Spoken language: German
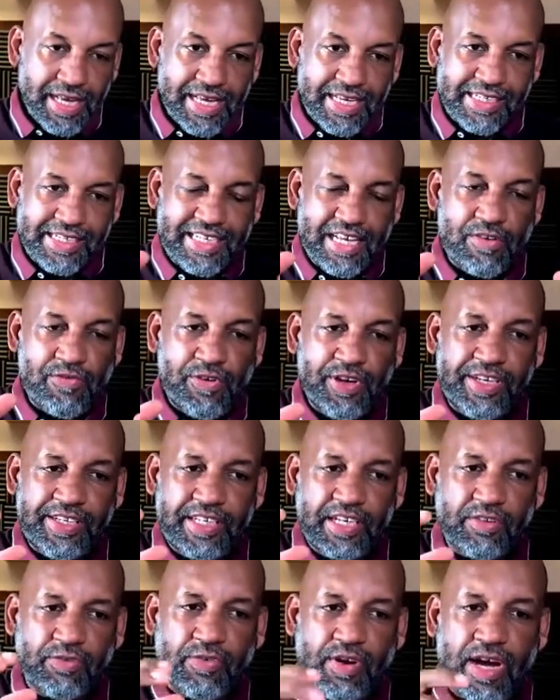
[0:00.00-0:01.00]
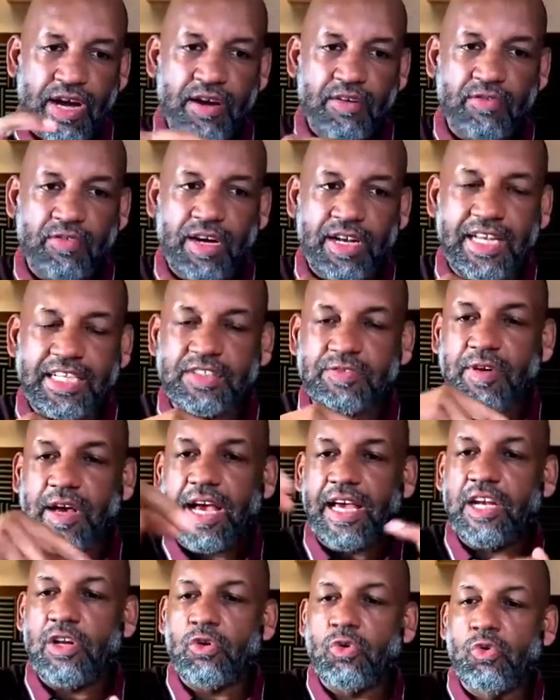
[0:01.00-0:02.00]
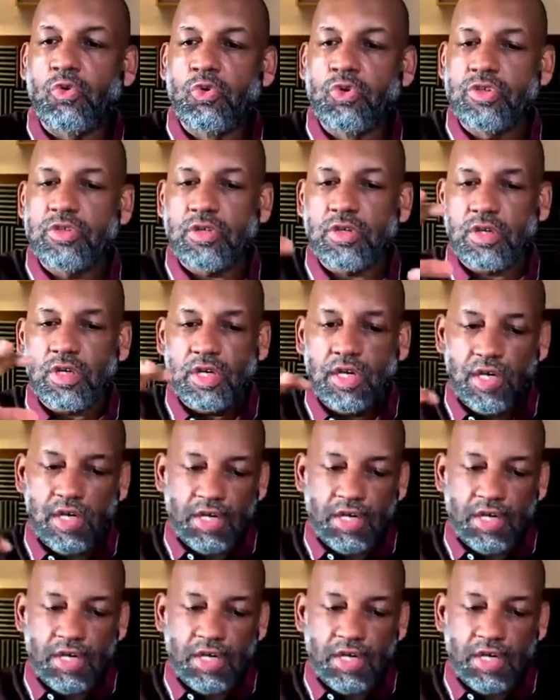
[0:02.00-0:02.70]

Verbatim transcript: der wichtig war, weil es war eine Route,